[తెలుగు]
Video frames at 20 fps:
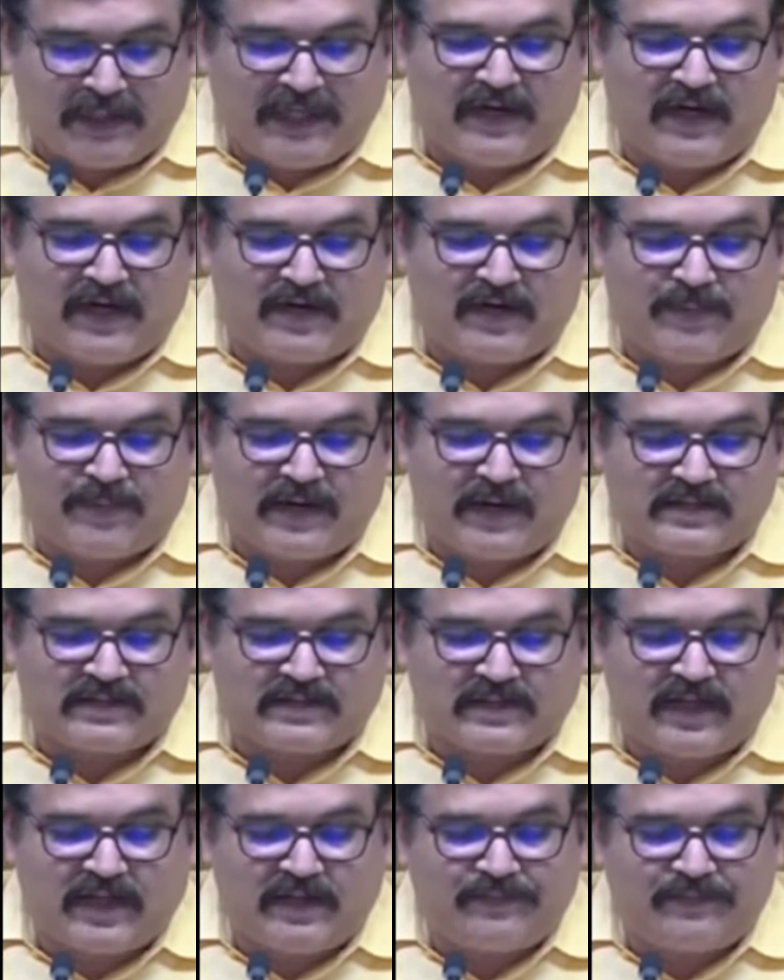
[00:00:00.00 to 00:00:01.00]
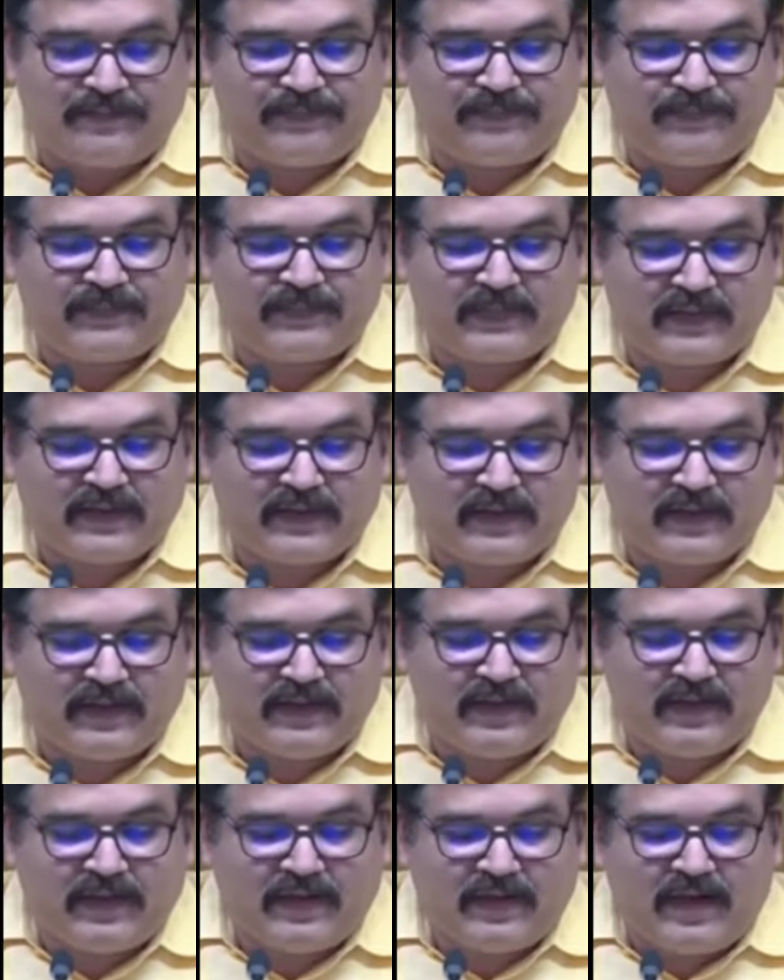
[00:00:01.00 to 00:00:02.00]
అదేవిధంగా
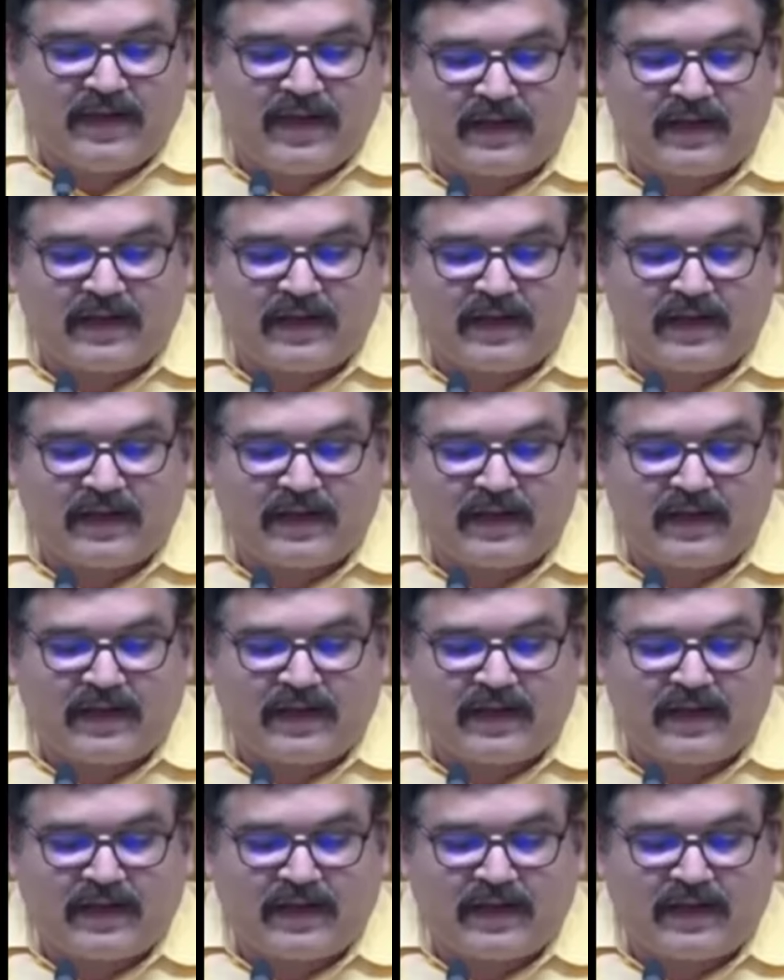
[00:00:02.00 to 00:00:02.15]
గత